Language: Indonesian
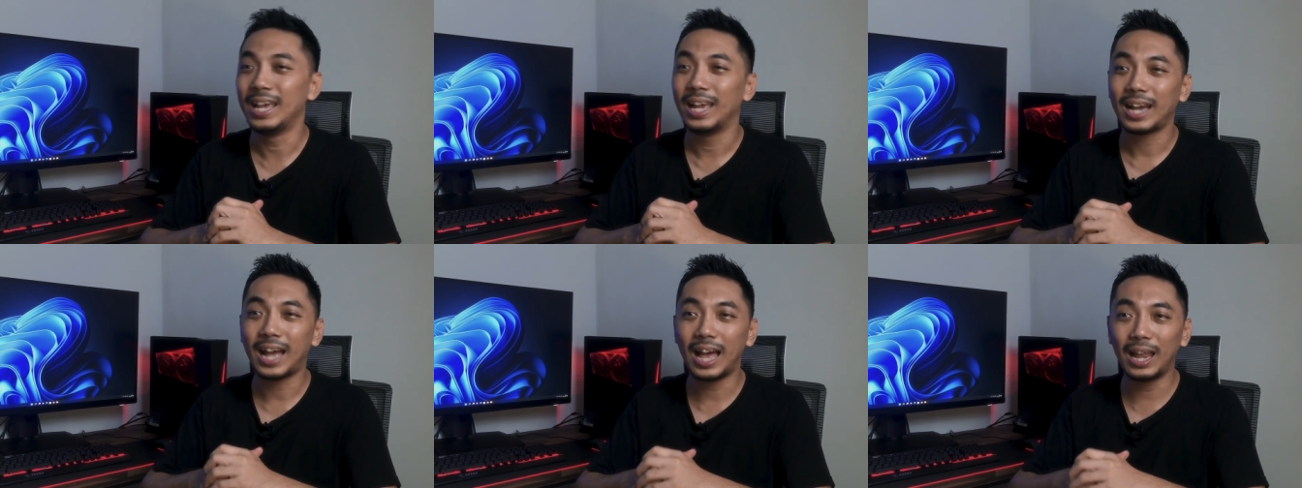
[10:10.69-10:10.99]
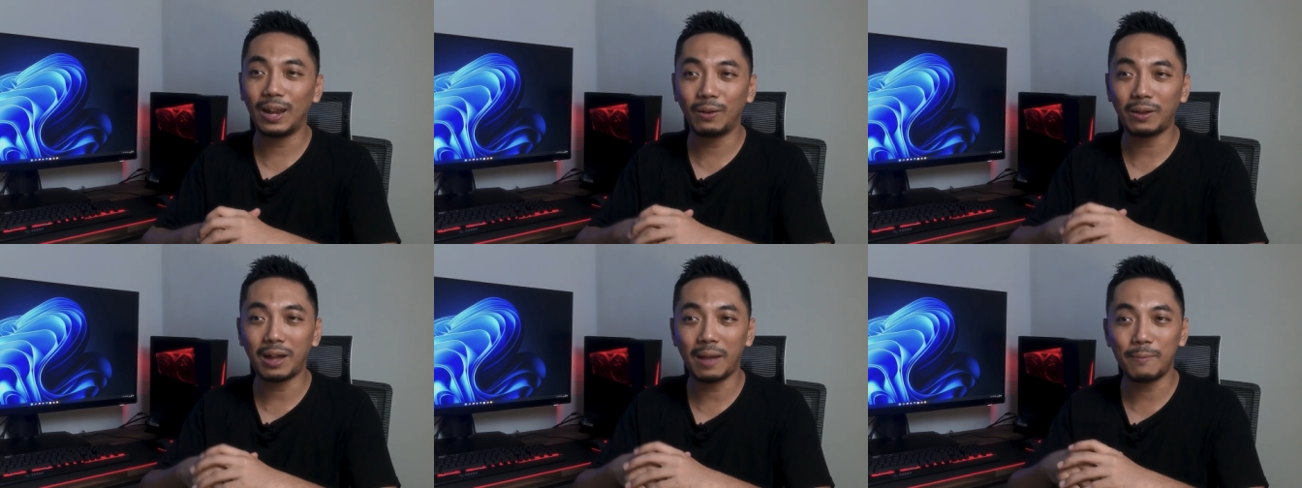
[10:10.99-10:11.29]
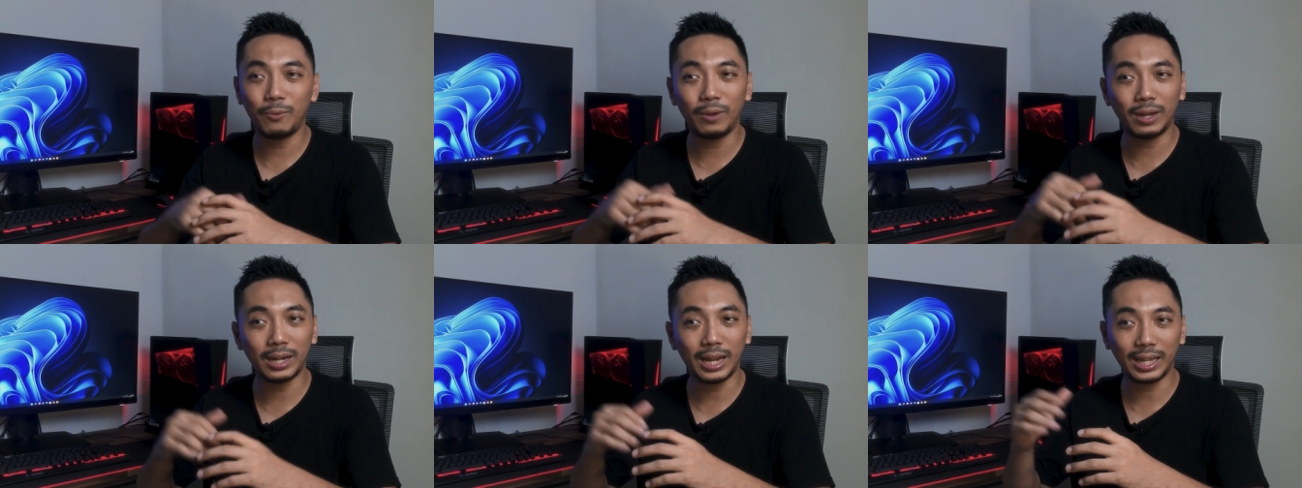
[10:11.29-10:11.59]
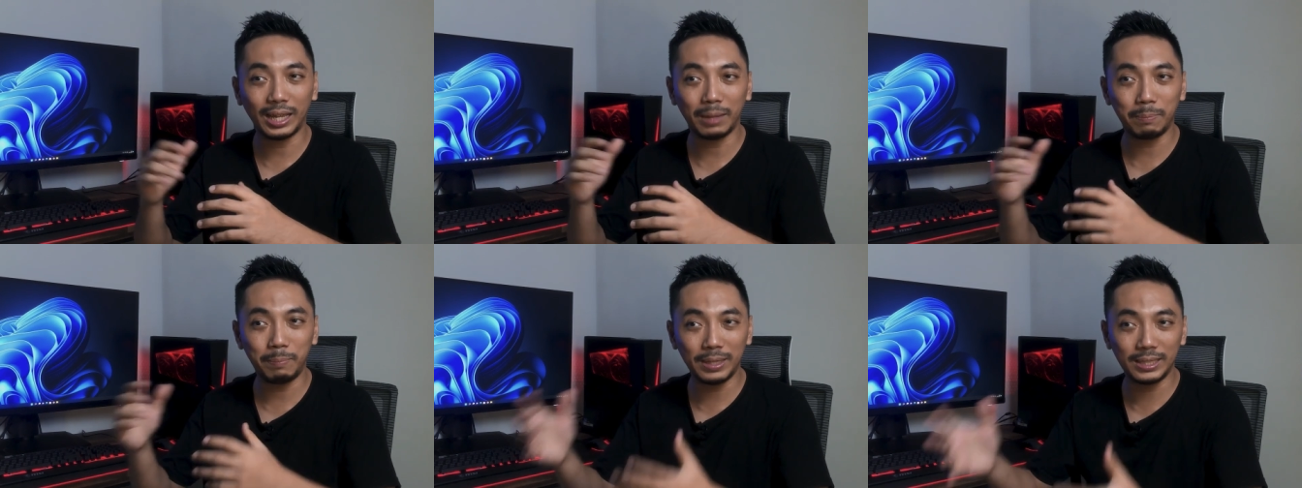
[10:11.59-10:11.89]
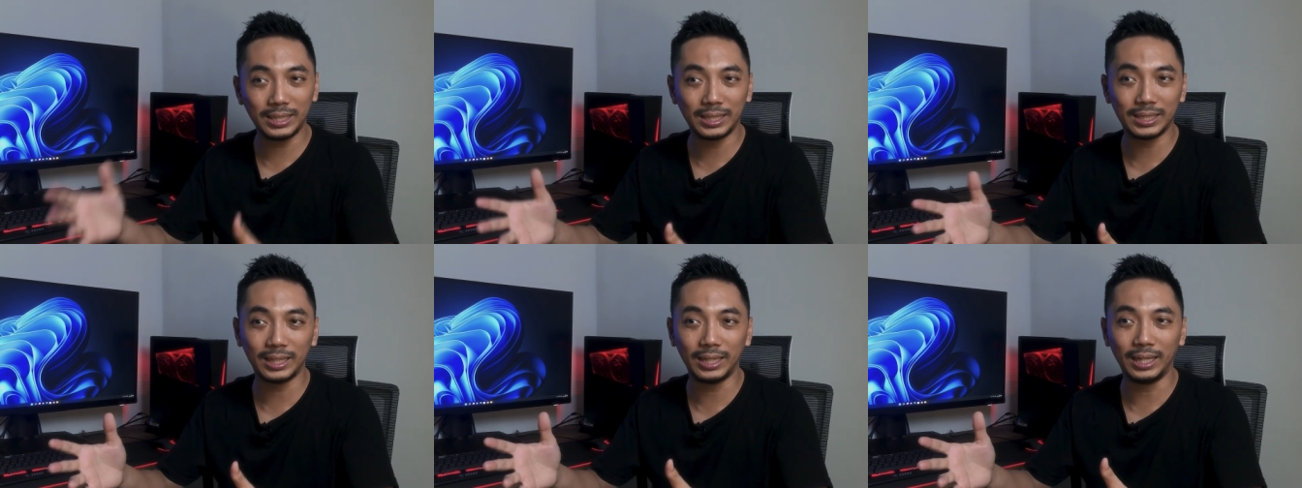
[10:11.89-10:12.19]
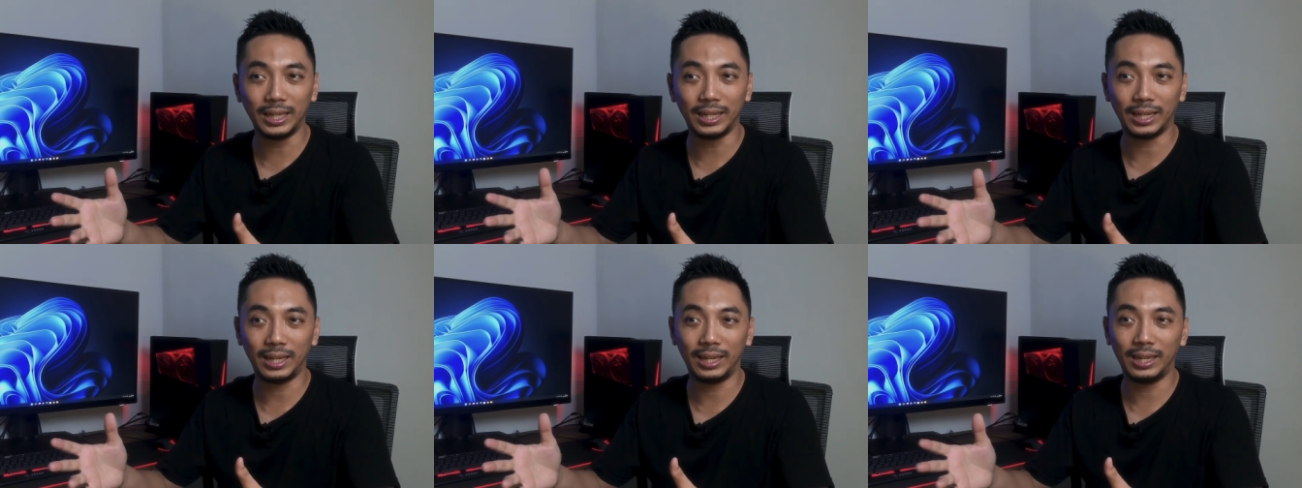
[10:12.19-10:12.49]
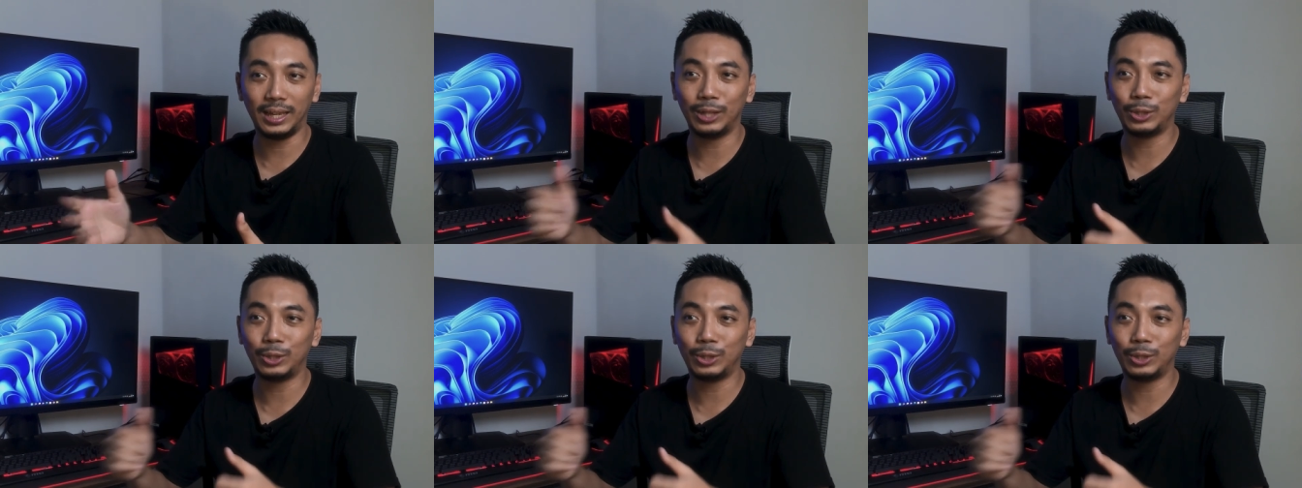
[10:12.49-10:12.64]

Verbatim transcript: Kalau kamu ngerakit PC sendiri,